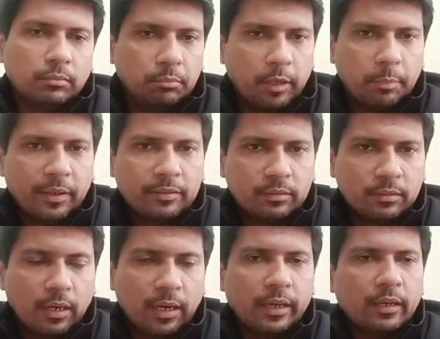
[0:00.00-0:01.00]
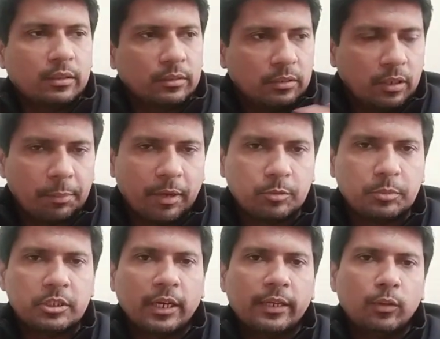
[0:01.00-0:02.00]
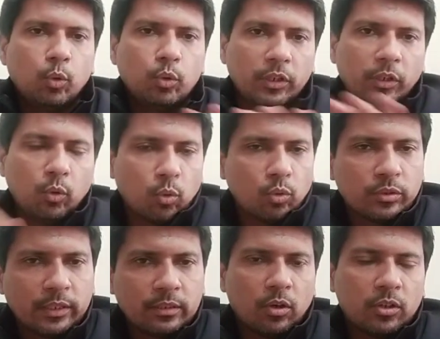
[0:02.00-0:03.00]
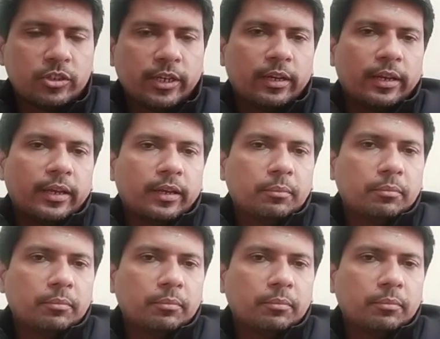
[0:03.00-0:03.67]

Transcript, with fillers: मेरे पास आए किसी के पास भी जाएं दो तीन लोगों के साथ क्रॉस चेक करें